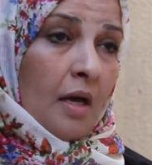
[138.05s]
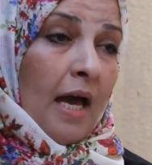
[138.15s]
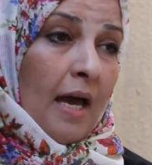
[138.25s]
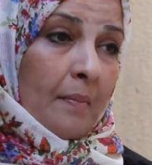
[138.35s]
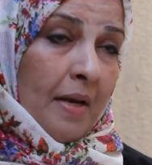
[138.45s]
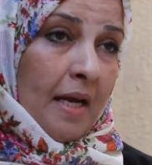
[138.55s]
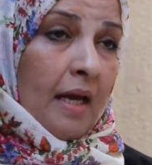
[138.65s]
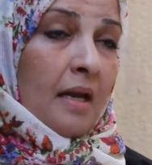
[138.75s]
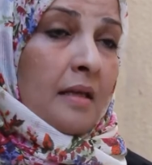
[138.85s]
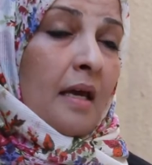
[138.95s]
حابه انها
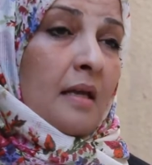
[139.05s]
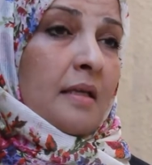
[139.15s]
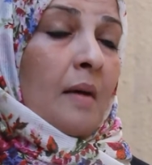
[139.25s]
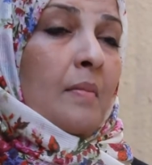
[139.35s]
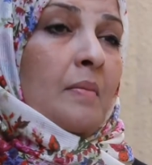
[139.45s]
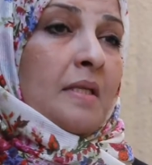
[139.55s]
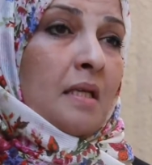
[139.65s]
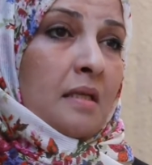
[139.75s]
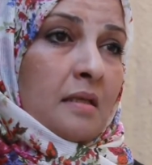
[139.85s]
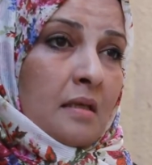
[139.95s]
كانت كانت تكمل
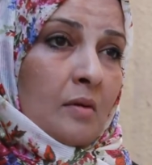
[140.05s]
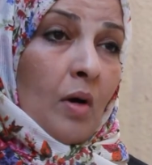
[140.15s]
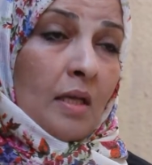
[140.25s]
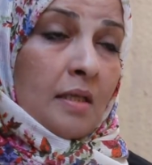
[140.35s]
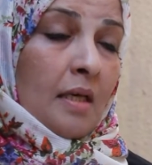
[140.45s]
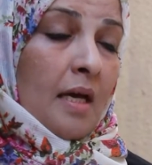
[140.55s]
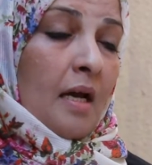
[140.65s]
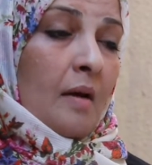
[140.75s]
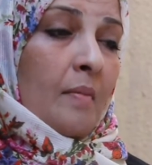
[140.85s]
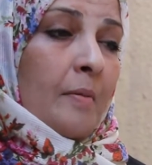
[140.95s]
مسيره والدي الله
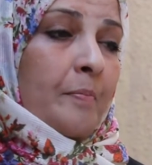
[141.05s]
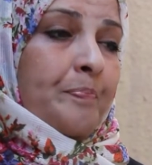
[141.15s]
يرحمه